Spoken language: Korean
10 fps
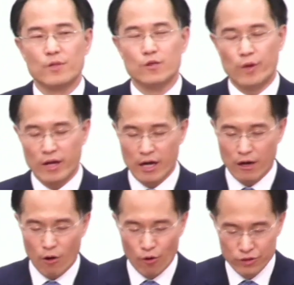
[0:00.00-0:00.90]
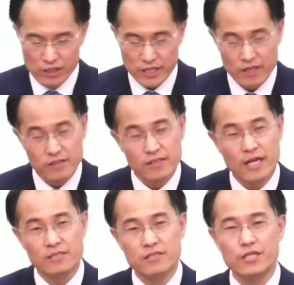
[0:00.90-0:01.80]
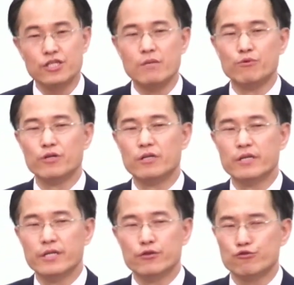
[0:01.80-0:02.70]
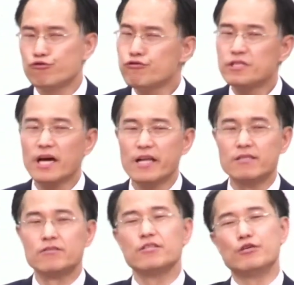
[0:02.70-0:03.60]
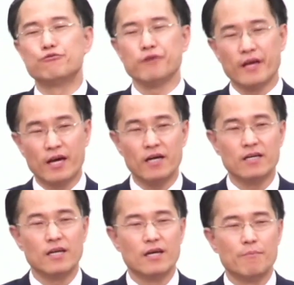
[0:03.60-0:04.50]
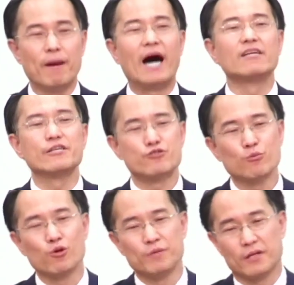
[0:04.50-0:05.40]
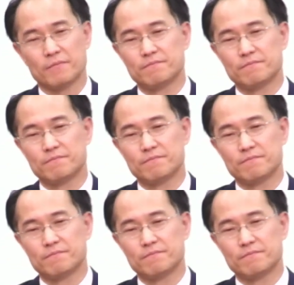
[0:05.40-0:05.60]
내가 어디 있느냐 나라는 이 질문을 수차례 들은 이후에야 반응했을지도 모릅니다.